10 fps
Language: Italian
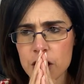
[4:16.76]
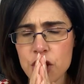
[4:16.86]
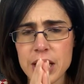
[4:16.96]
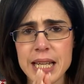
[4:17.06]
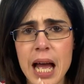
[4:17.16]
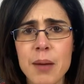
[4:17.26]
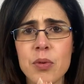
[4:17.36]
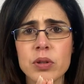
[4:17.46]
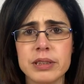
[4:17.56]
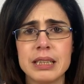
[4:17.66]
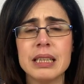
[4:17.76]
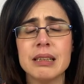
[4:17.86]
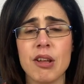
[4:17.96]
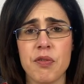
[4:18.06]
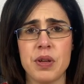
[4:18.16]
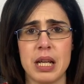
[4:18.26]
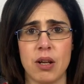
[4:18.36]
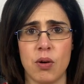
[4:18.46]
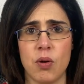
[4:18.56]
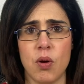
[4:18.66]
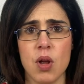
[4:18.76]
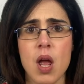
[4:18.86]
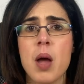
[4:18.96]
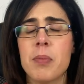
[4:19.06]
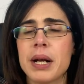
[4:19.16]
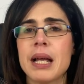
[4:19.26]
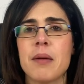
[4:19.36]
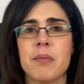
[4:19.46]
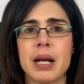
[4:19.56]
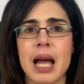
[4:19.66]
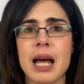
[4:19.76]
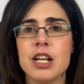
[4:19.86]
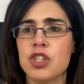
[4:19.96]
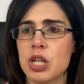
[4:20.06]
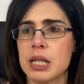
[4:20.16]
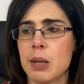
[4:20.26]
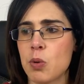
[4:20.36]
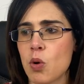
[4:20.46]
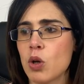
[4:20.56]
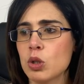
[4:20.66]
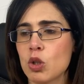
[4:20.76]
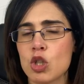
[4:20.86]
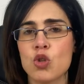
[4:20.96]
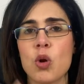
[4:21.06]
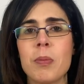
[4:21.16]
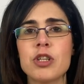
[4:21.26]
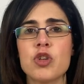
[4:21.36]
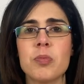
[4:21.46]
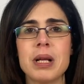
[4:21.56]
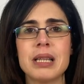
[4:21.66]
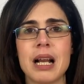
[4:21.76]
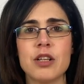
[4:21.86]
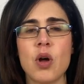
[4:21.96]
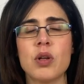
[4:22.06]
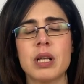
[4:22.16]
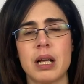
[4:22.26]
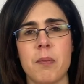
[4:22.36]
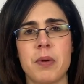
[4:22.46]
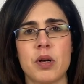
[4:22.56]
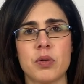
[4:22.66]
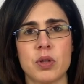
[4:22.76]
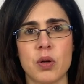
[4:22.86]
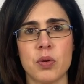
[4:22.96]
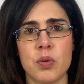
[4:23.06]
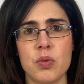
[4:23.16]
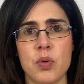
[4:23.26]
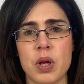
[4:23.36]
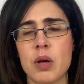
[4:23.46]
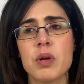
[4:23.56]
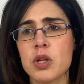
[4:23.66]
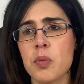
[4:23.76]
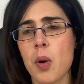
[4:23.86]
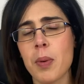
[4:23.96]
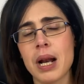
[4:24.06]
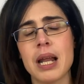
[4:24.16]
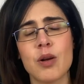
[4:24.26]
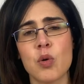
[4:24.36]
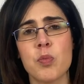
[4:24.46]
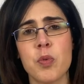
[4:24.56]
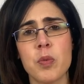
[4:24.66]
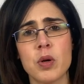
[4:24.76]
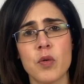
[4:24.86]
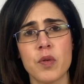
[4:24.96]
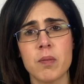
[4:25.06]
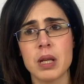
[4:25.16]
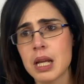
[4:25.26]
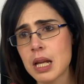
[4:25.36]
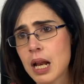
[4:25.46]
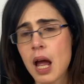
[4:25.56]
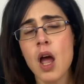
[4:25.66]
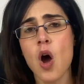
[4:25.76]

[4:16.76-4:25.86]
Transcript: cerchiamo di definirlo perché magari ci rendiamo conto che sono maggiormente le donne che prenotano noi, quindi dobbiamo parlare con un pubblico femminile,